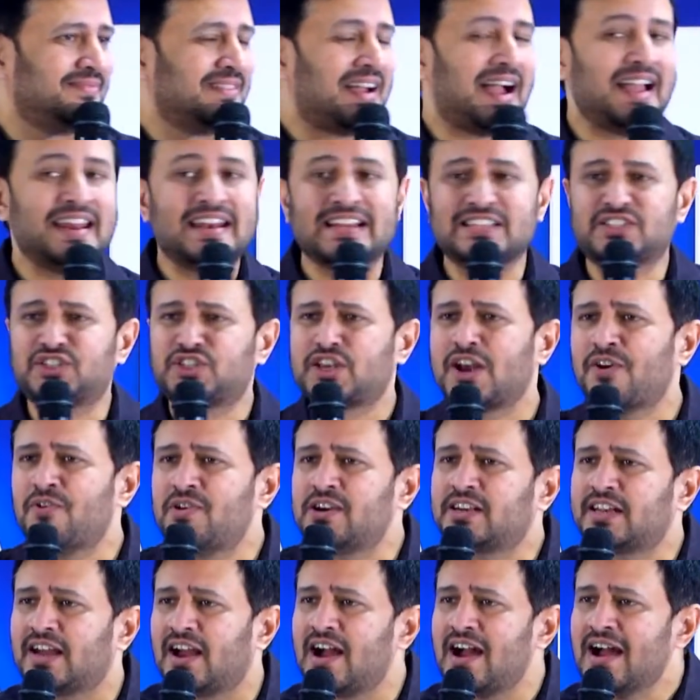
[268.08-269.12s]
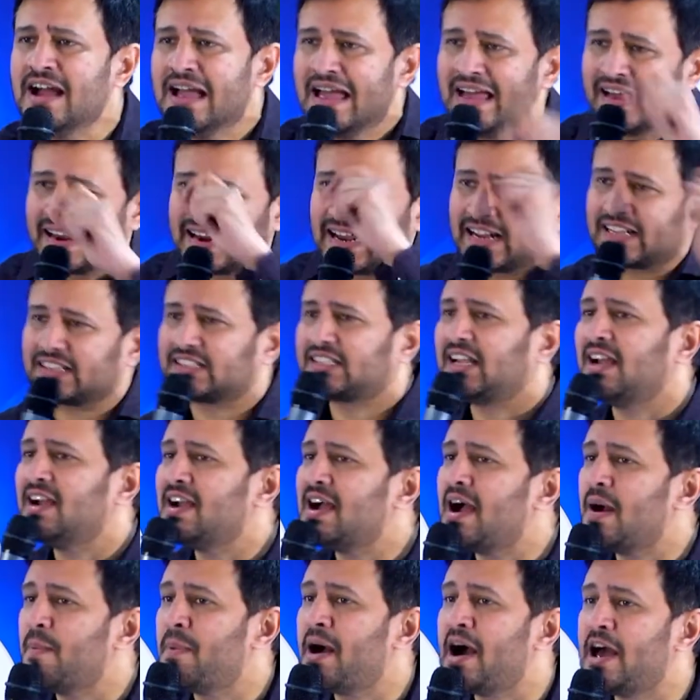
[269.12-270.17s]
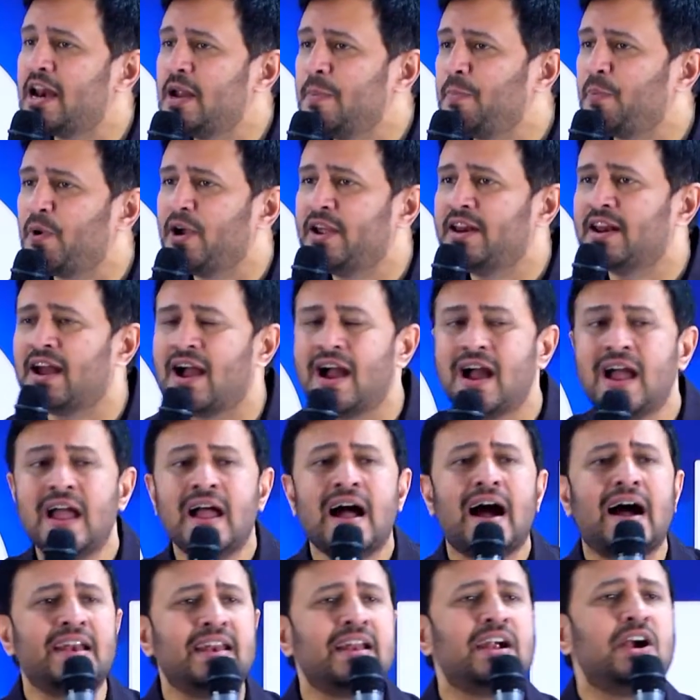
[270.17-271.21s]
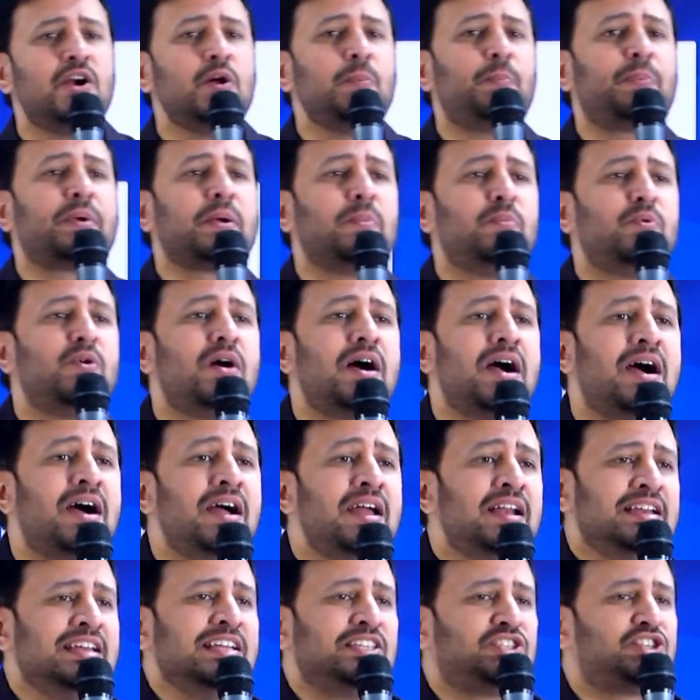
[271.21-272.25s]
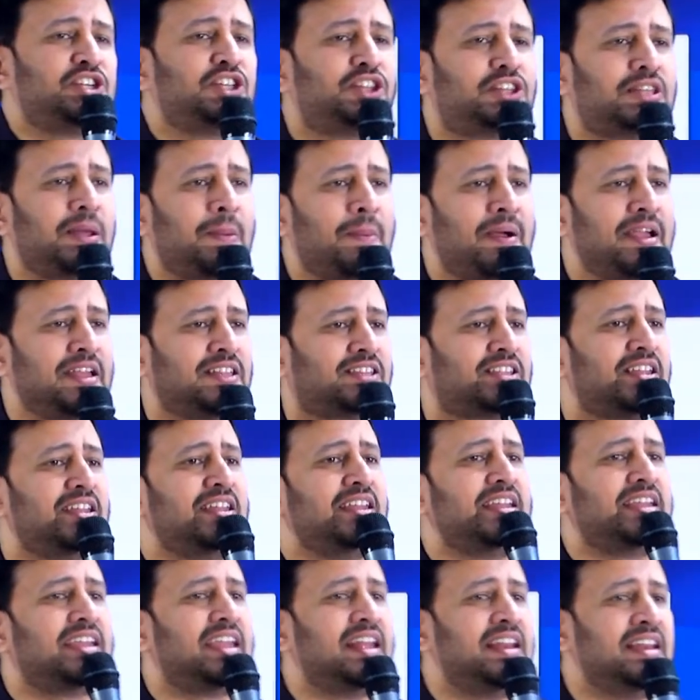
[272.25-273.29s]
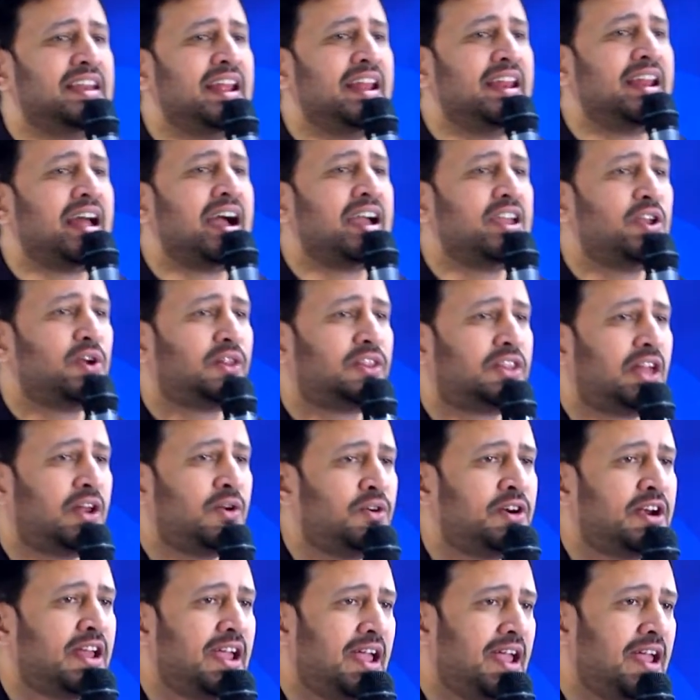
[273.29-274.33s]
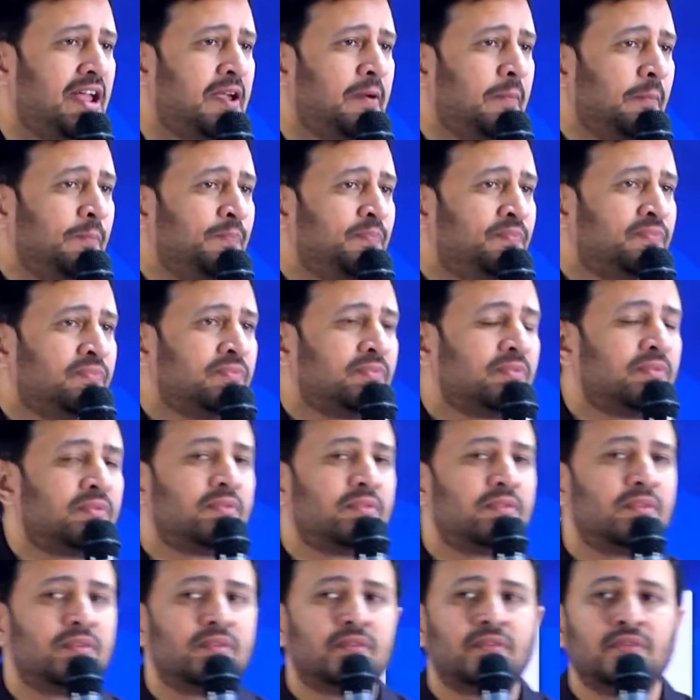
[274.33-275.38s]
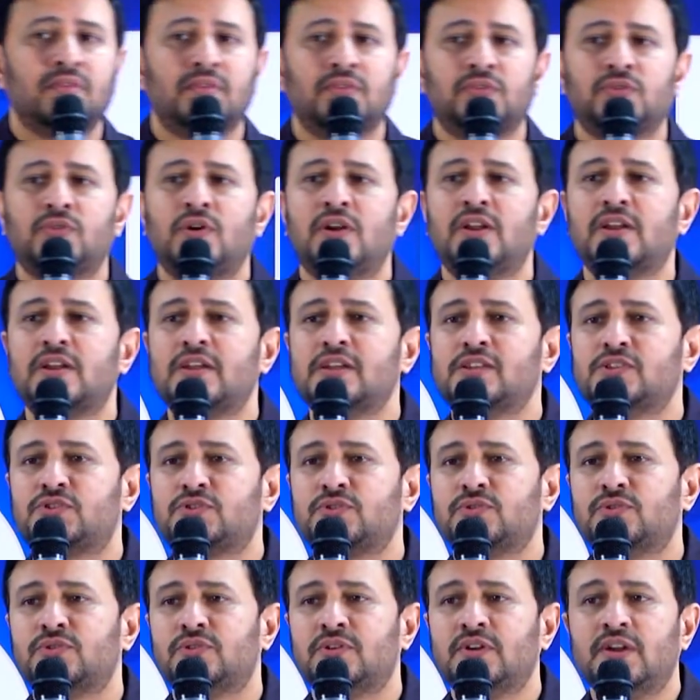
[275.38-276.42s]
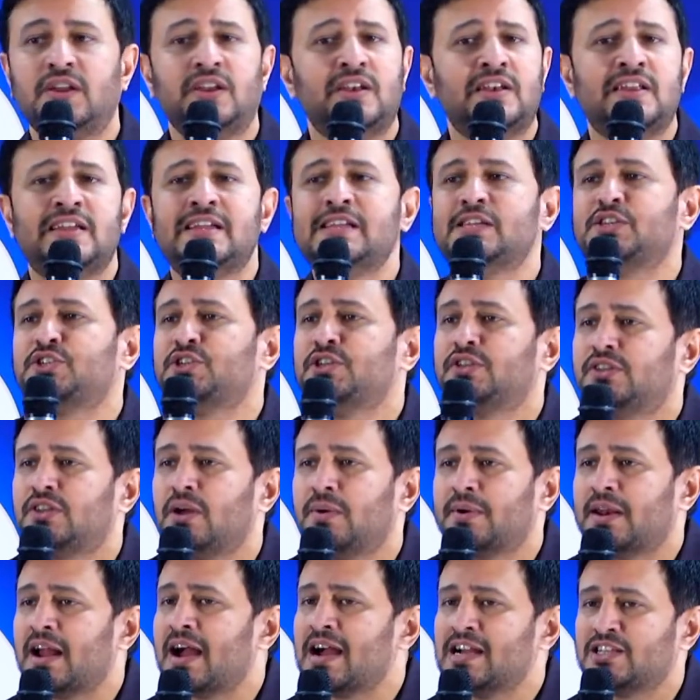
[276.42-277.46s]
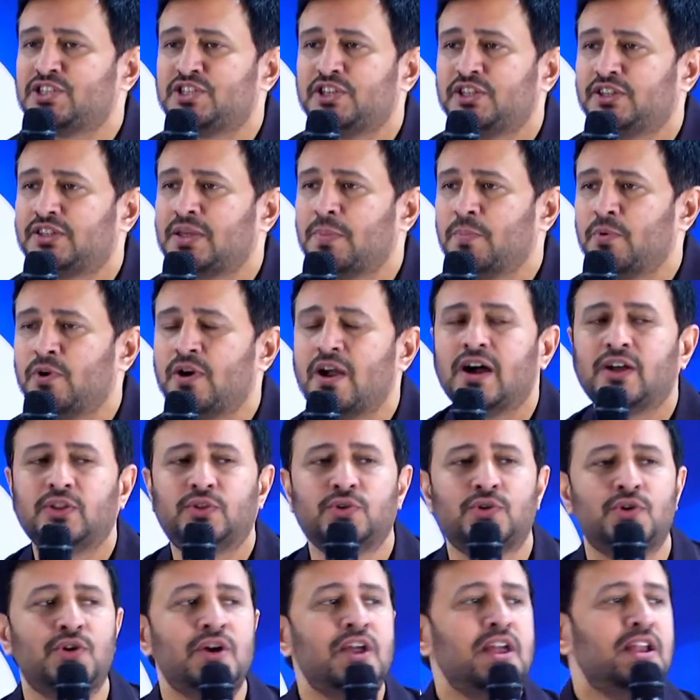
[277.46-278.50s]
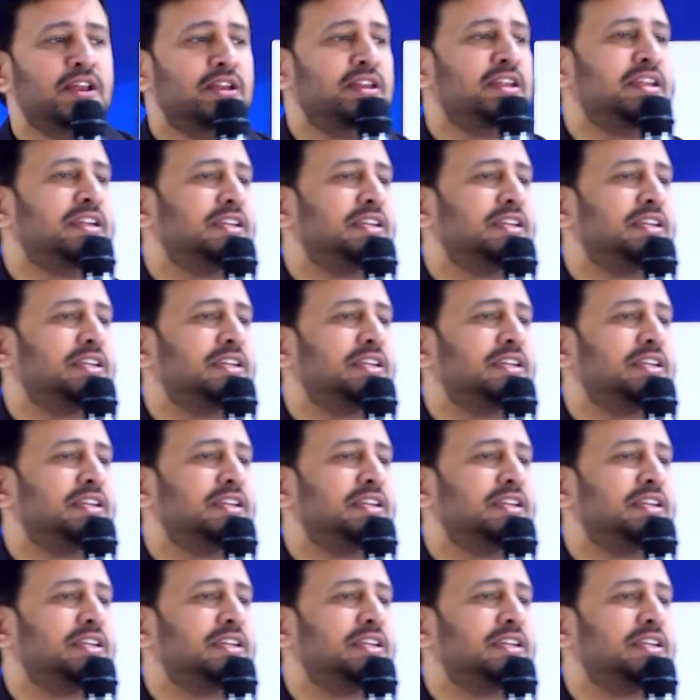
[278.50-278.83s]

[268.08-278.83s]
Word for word: ఆయన చెమట రక్తంగా మారిపోయినా అన్నాడు ప్రభువా నీ చిత్తమైతే ఈ గిన్నె నా యొద్ద నుండి తొలగించు నీ చిత్తం నా చిత్తము కాదు నీ